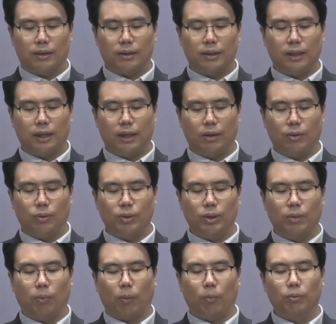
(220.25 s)
그런데
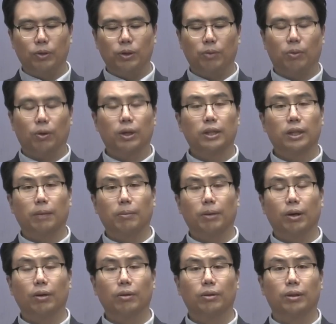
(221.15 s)
오늘 본문을 보게
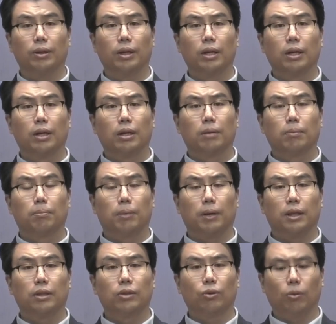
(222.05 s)
되면
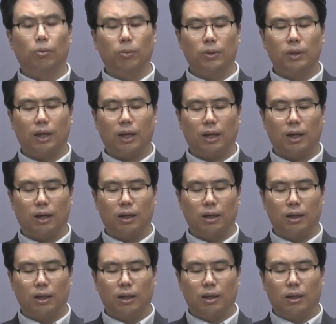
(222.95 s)

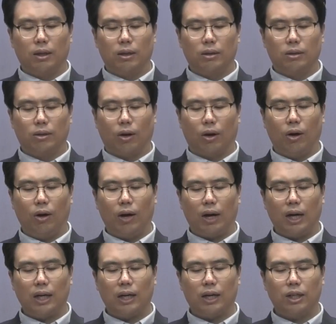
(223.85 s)
베드로보다
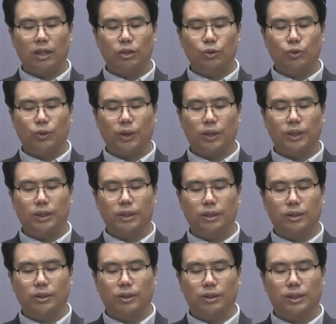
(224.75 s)
더 악한
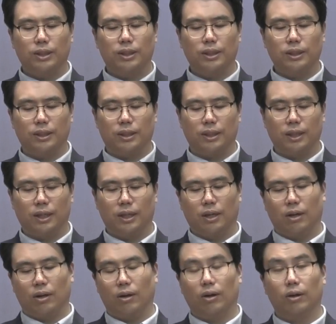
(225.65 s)
죄를 저지른
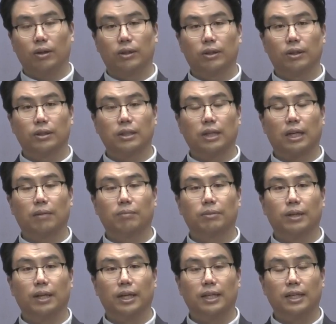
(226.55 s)
어, 그런
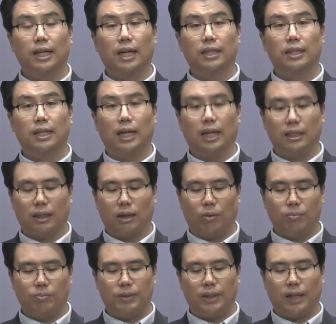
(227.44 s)
사람들의 이야기가
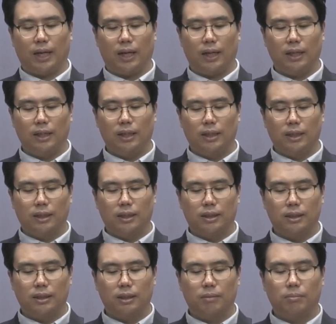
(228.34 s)
나옵니다.
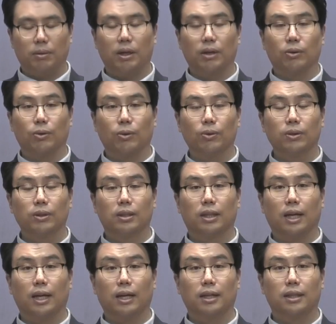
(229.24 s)
그들은 바로
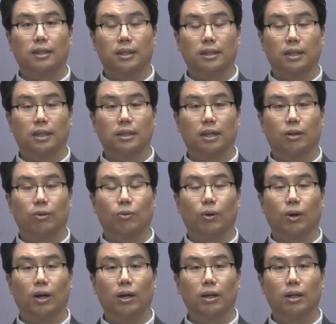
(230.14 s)

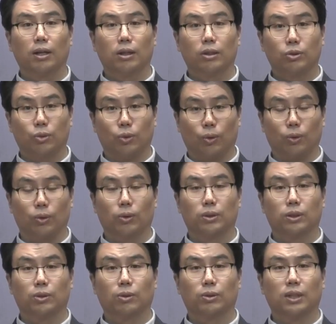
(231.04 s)
대제사장과
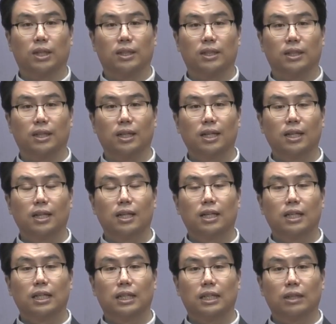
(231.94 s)
종교 지도자들
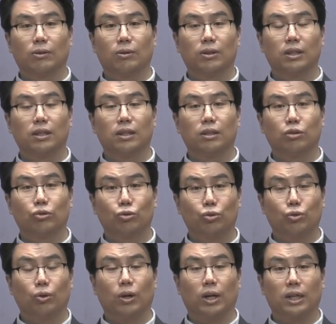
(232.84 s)
그리고 그들을
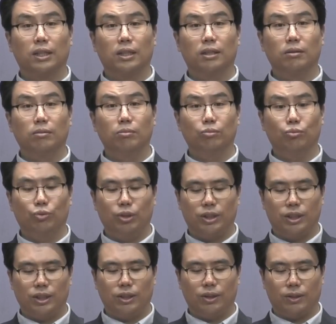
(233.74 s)
추종하는
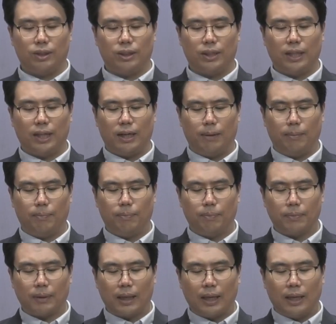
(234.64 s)
무리들이었는데
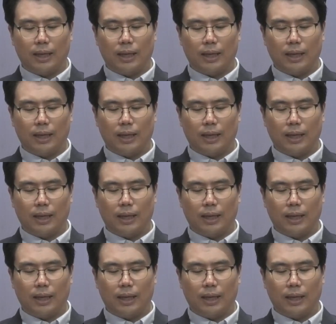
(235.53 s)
